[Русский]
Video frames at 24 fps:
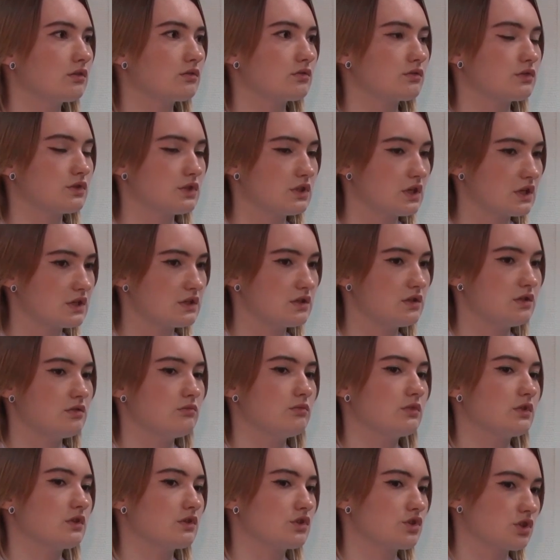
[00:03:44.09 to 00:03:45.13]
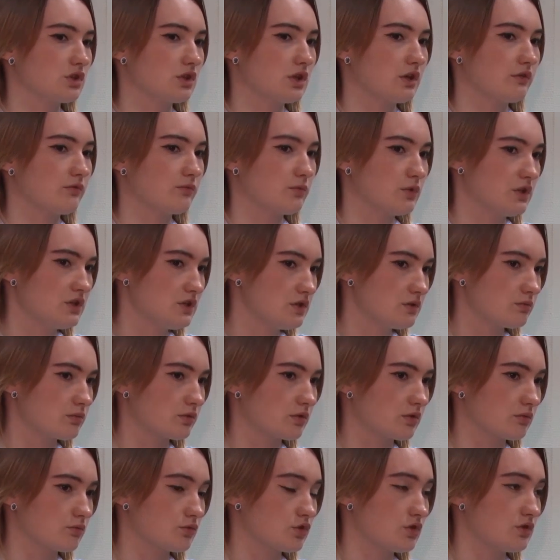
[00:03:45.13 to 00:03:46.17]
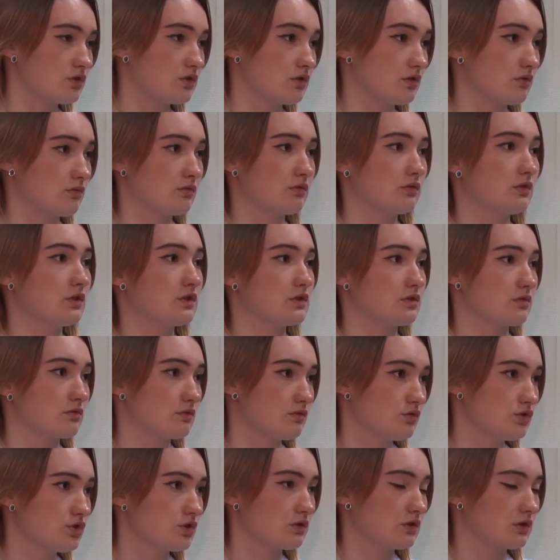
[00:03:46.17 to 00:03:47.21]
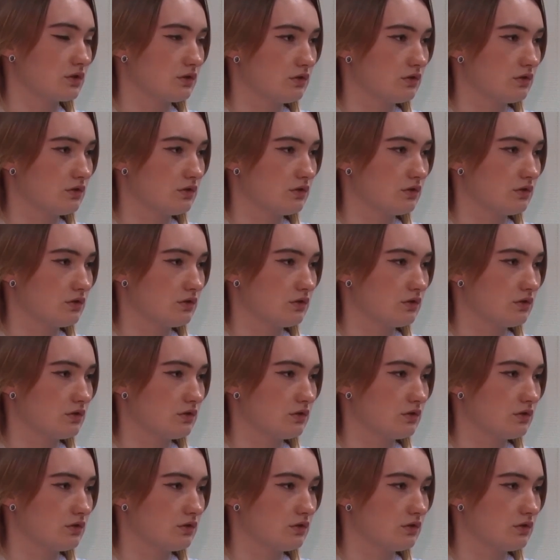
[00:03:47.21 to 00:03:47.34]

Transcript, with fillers: То есть я с ними начала вместе, потом через три года я закончила,